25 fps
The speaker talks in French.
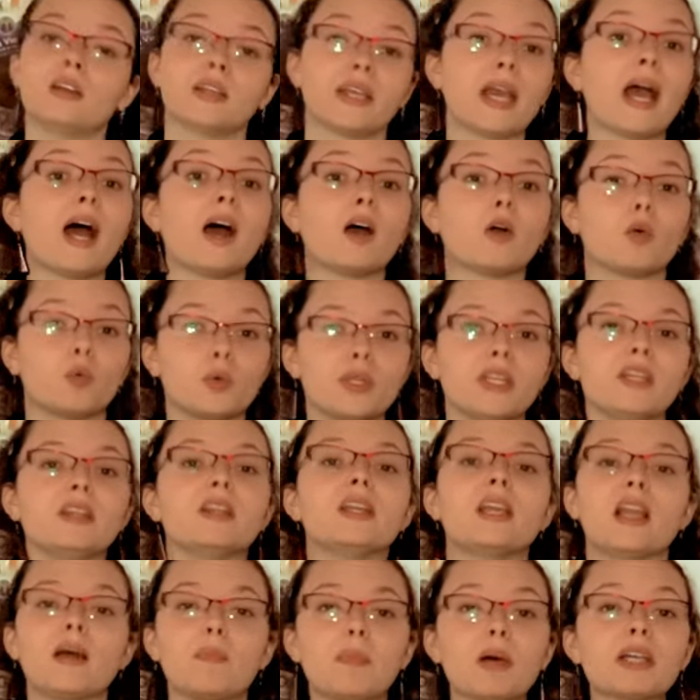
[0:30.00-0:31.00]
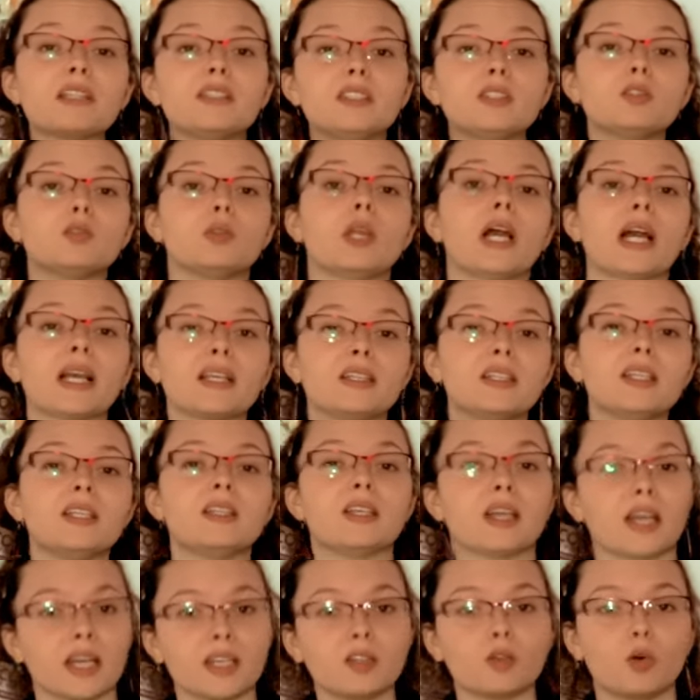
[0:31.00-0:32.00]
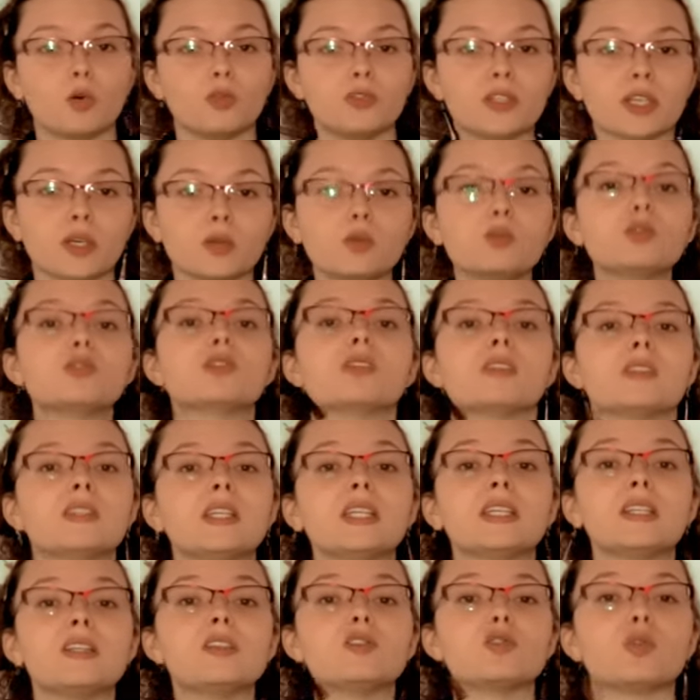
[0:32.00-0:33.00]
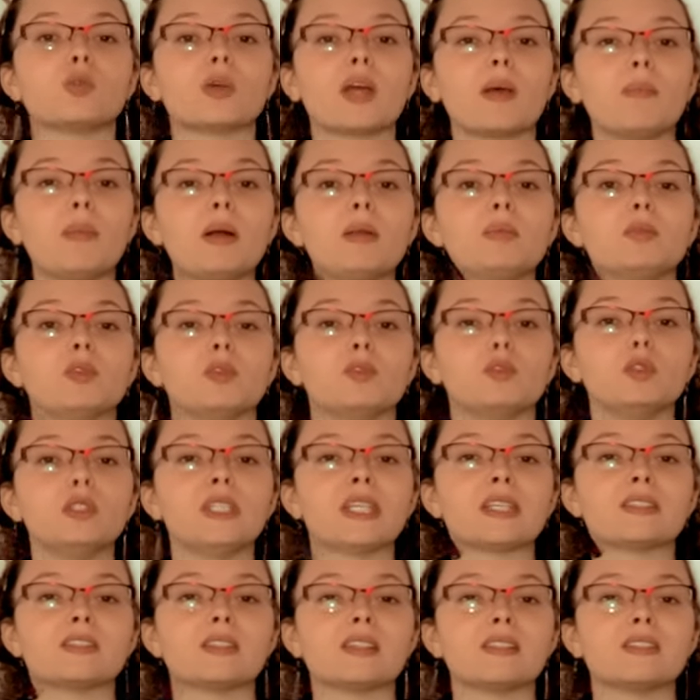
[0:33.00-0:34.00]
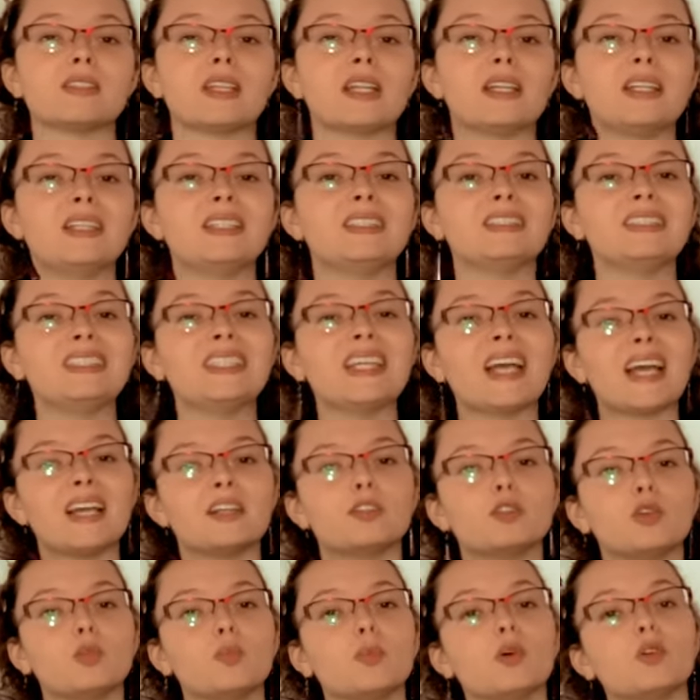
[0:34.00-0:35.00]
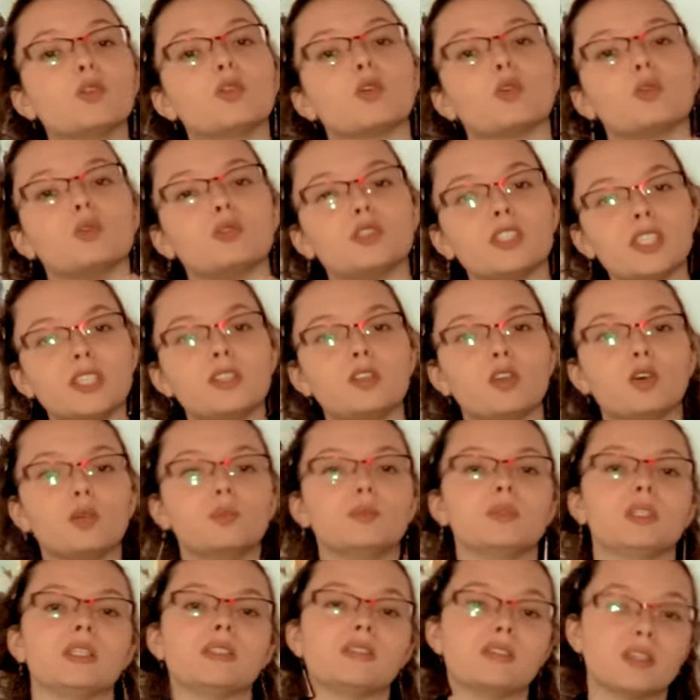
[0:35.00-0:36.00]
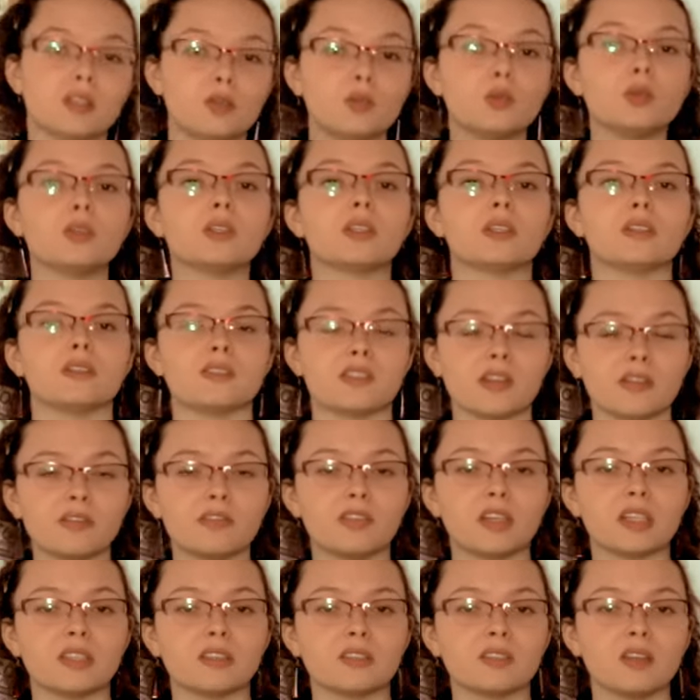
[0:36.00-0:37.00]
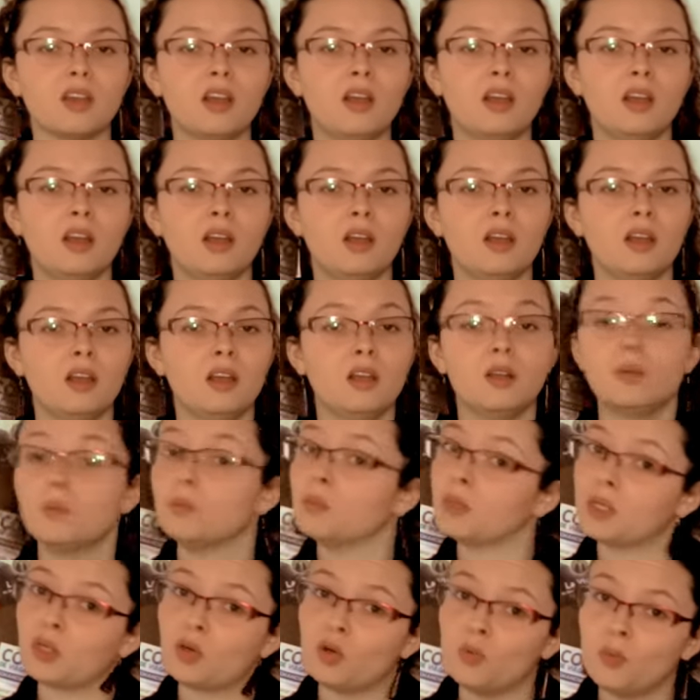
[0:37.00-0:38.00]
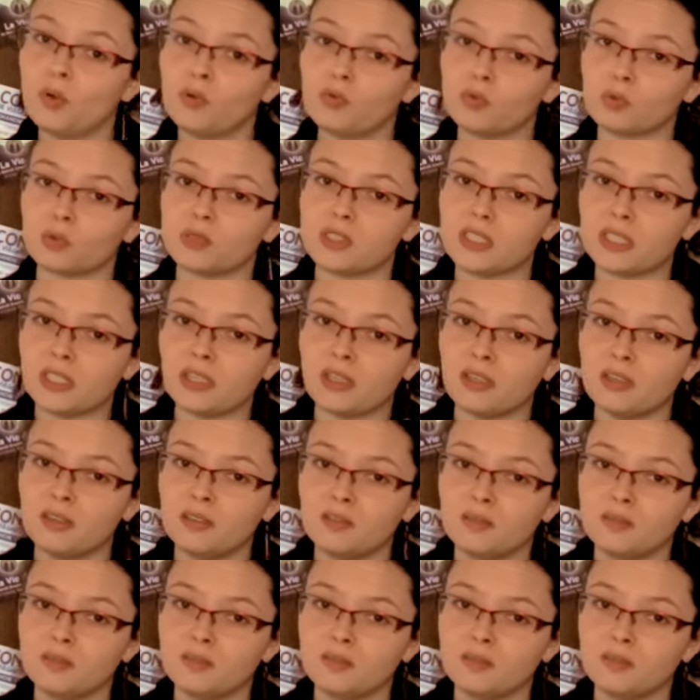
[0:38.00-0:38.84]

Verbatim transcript: Car oui, la particularité des rétrovirus, c'est qu'ils sont capables de venir s'installer directement dans le génome des cellules qu'ils infectent. Mais comment font-ils